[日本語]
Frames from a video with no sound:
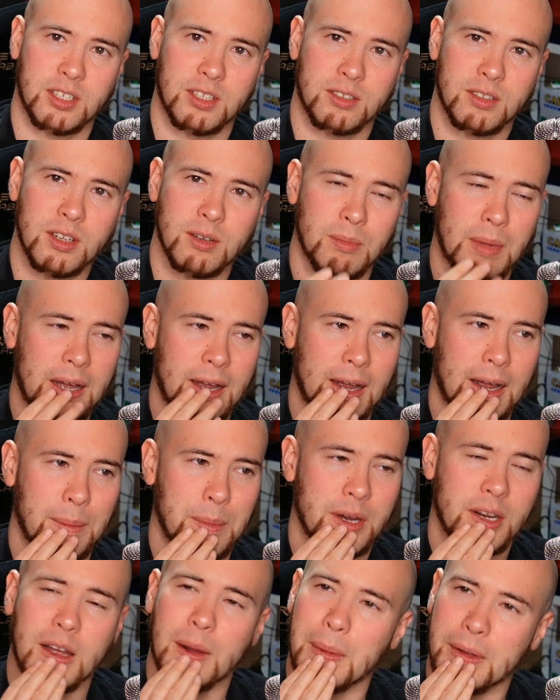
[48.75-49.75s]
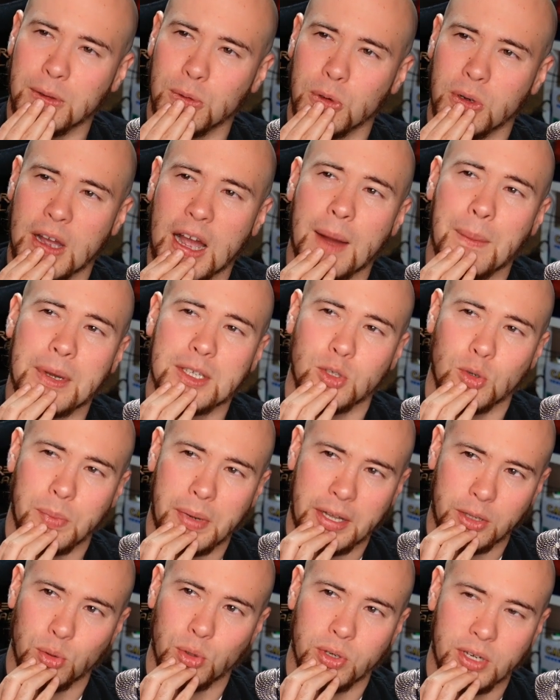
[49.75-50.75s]
すね。まあアメリカ版というか Amazon
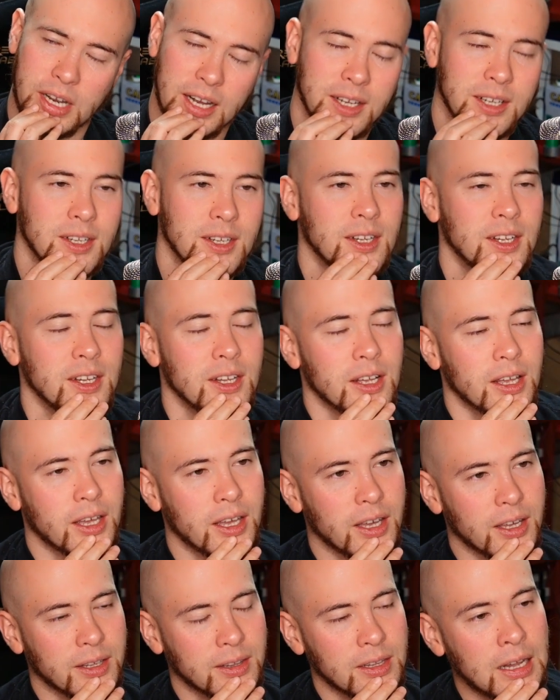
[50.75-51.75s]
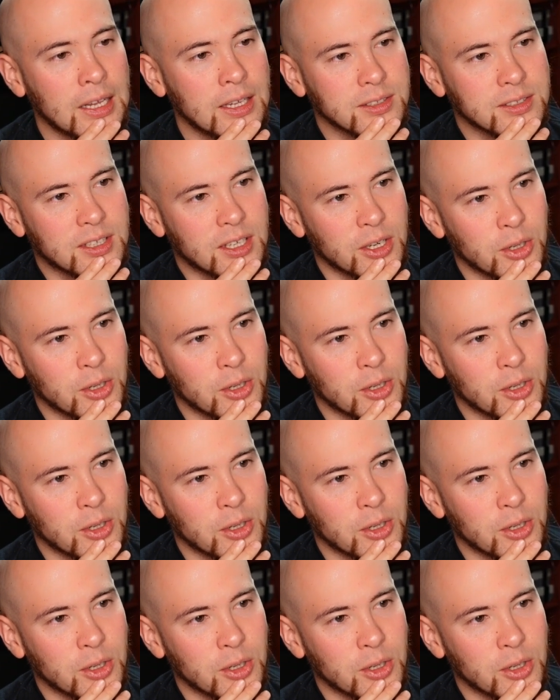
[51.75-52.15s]
版というか、えー、なんですけれど